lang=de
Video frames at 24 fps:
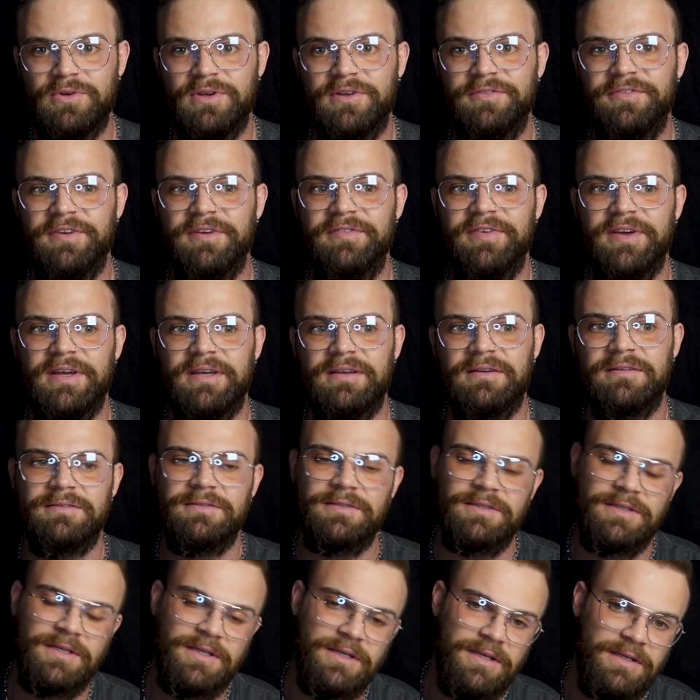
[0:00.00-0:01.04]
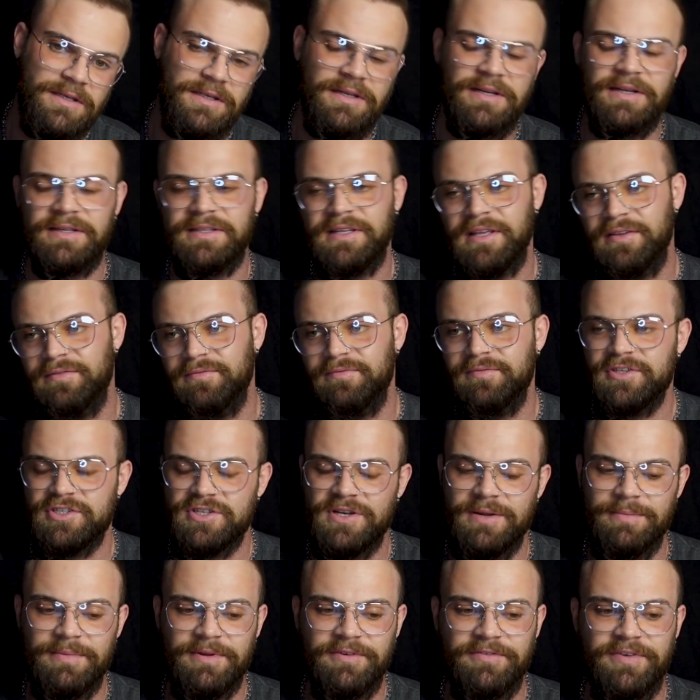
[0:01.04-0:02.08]
ungefähr weg je nachdem, wie
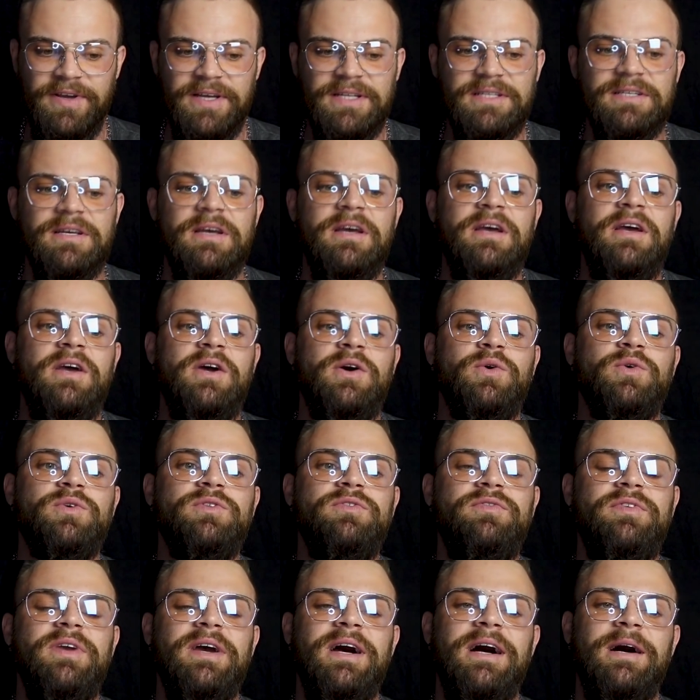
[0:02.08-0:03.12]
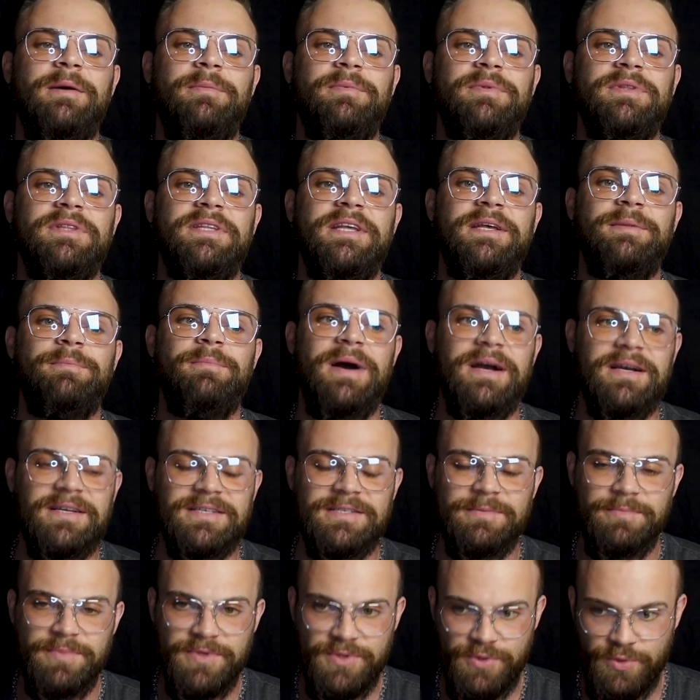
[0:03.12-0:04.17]
schnell man fährt. Und wir haben den
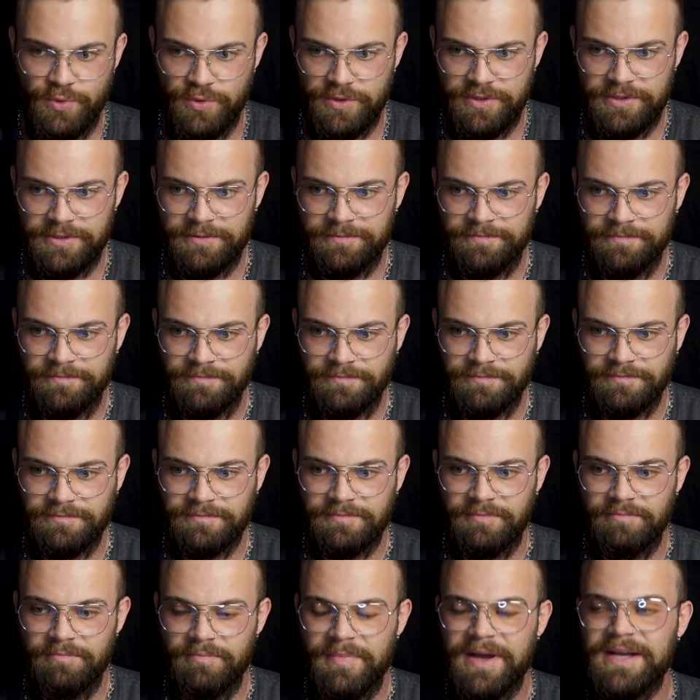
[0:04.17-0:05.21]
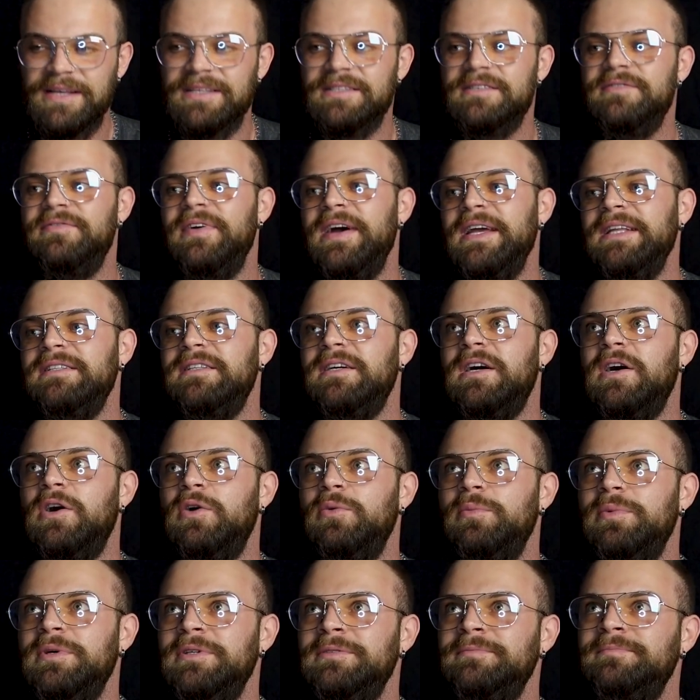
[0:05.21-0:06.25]
Max besucht. Max
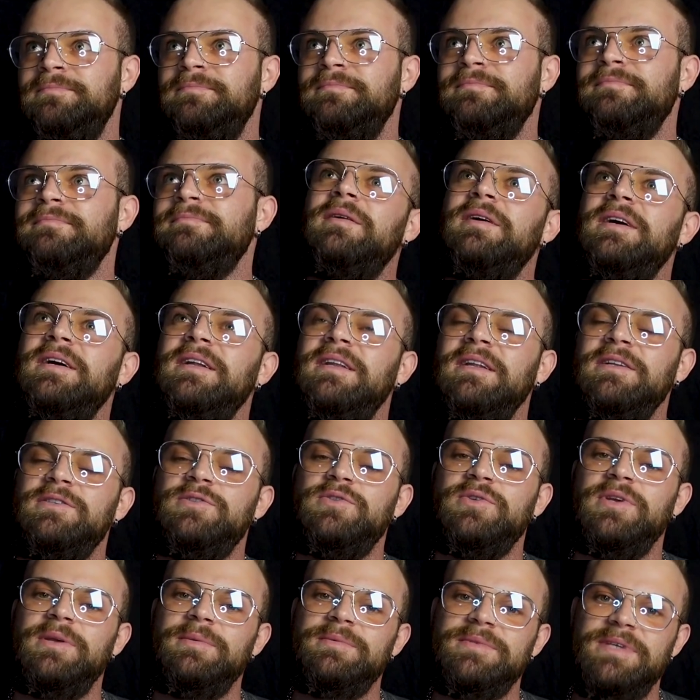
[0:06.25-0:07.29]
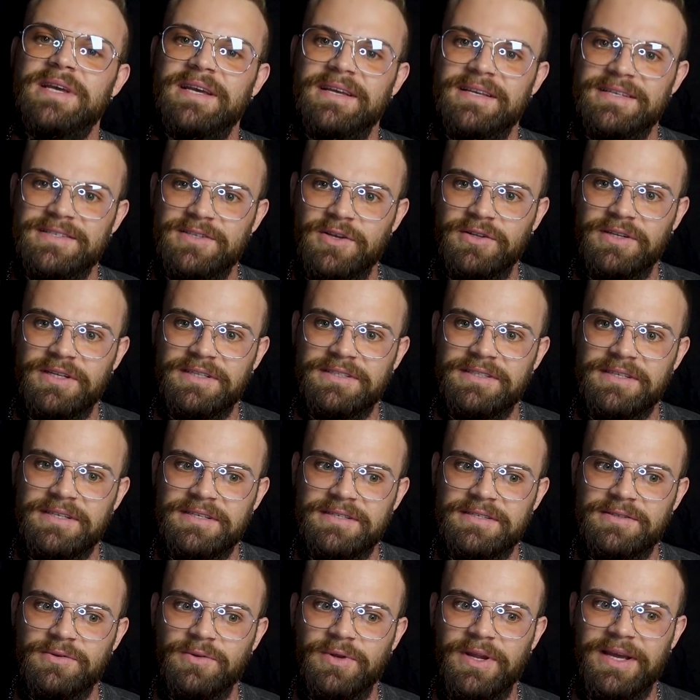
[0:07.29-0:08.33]
Weintraube. Äh, dazu gibt es ein
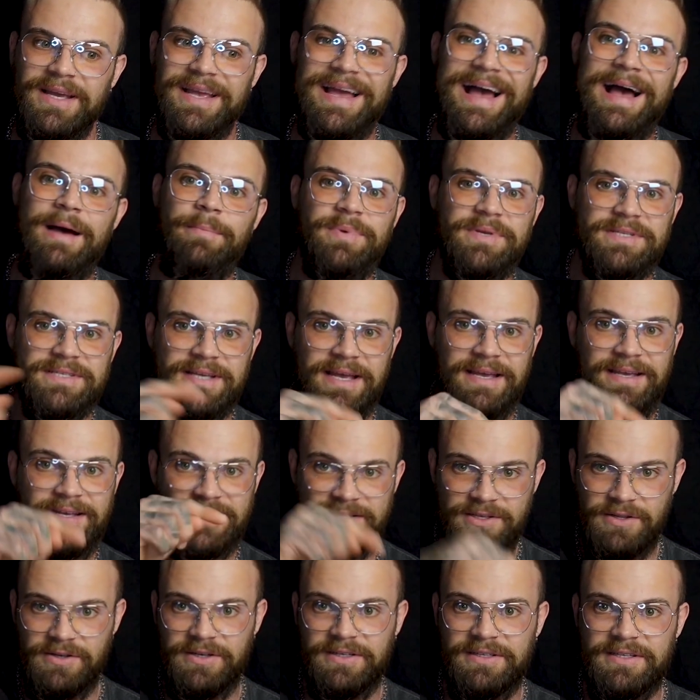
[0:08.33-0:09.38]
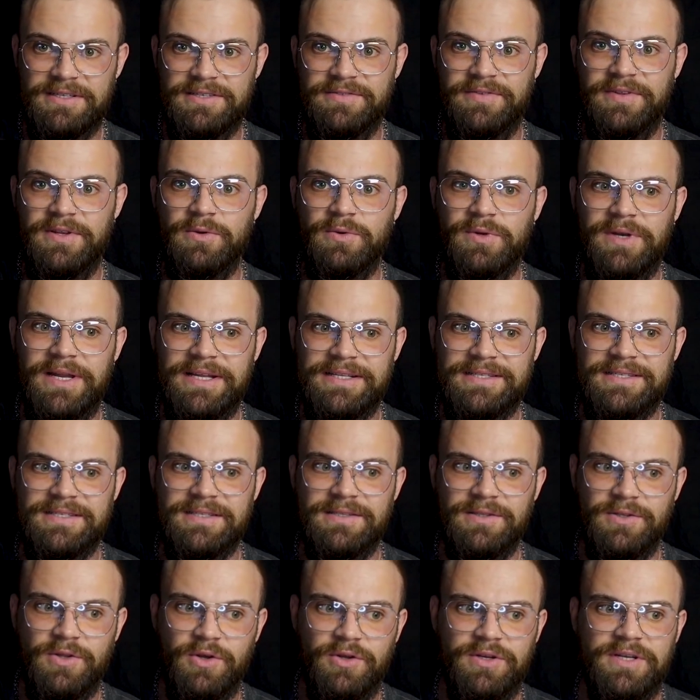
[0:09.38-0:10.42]
gesondertes oder gab es ein gesondertes Video
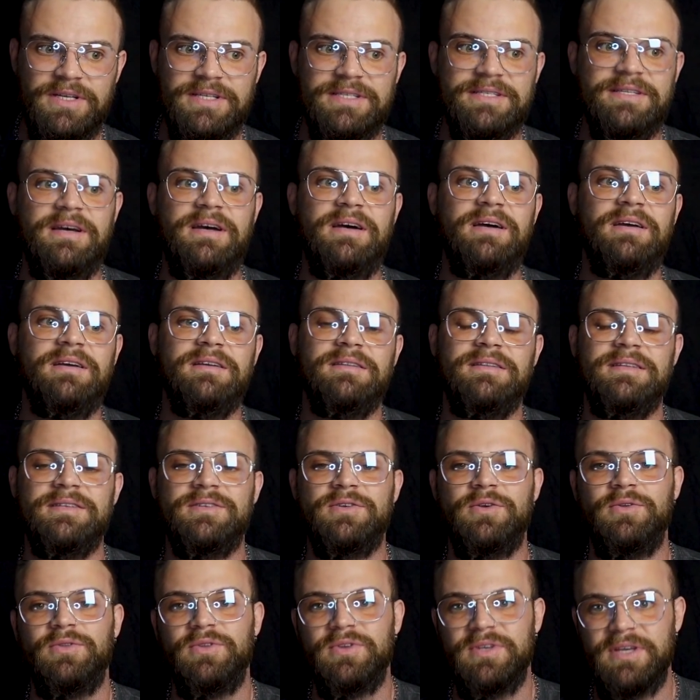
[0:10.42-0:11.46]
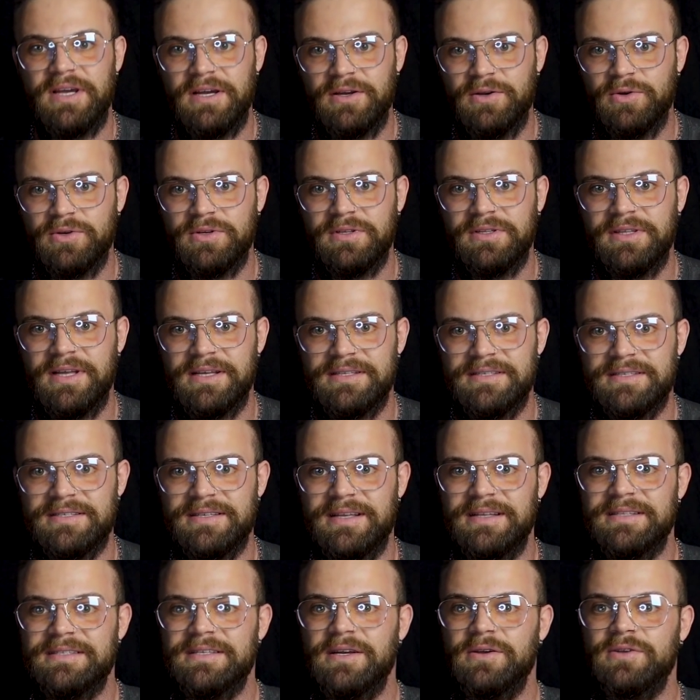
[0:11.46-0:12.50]
letzten Donnerstag. Das könnt ihr euch angucken, da ist das
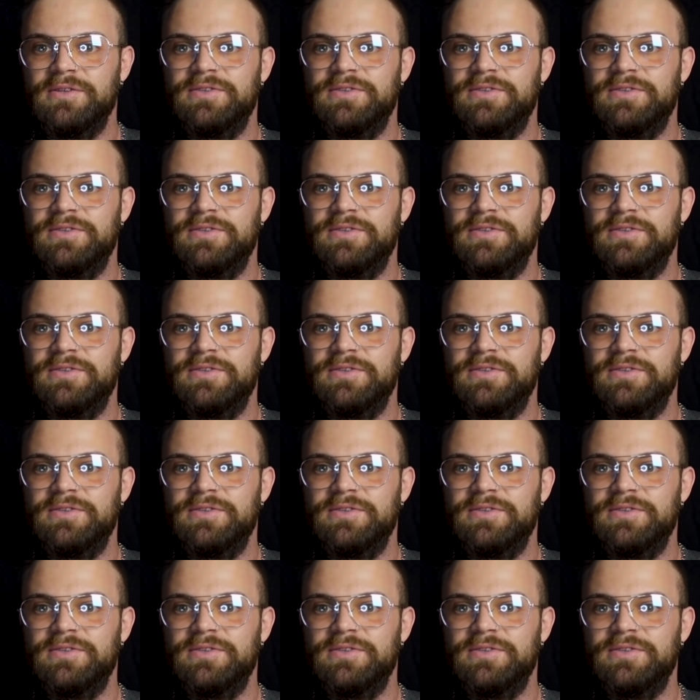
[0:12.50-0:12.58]
Ganze